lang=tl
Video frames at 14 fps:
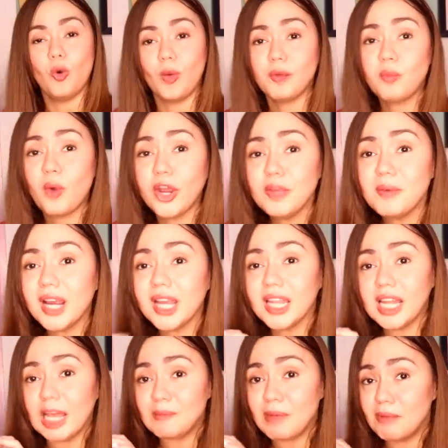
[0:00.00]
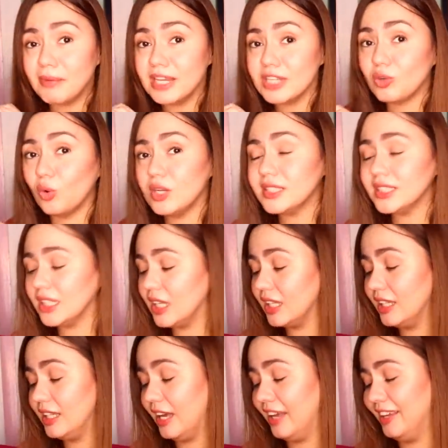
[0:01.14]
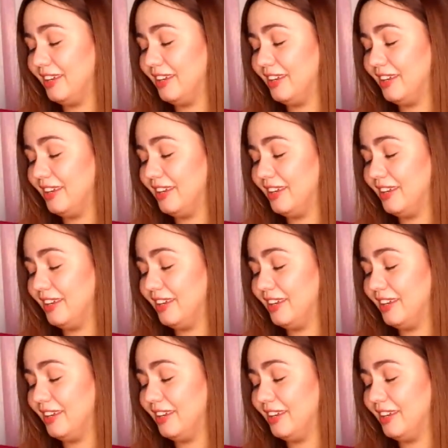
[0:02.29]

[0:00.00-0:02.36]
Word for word: Huwag po kayo mag-alala, ibabalik ko ulit sa lalagyan